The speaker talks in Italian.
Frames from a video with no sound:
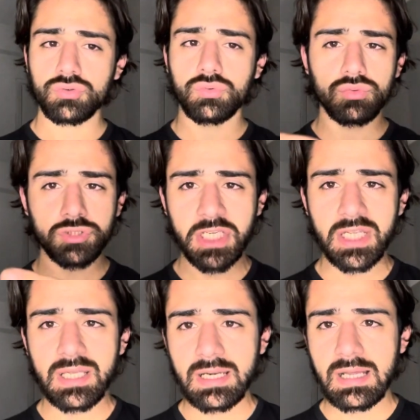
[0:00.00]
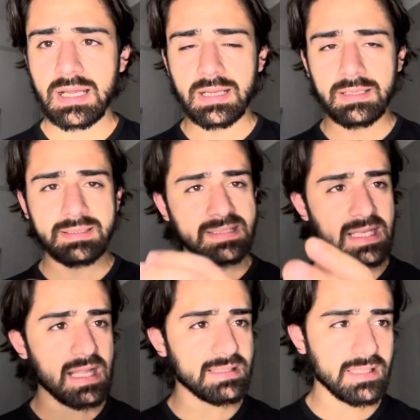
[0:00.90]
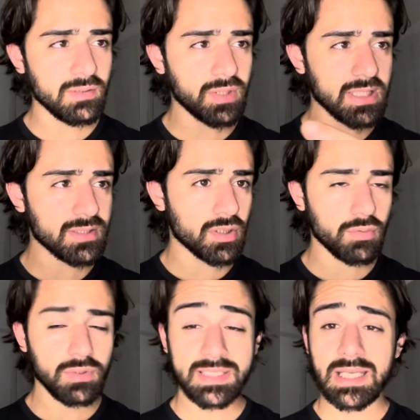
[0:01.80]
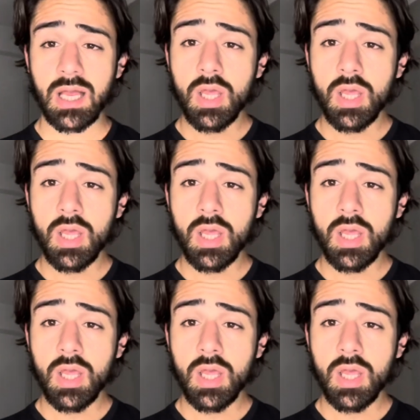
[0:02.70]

cucina, salsa, equitazione, quello che sia,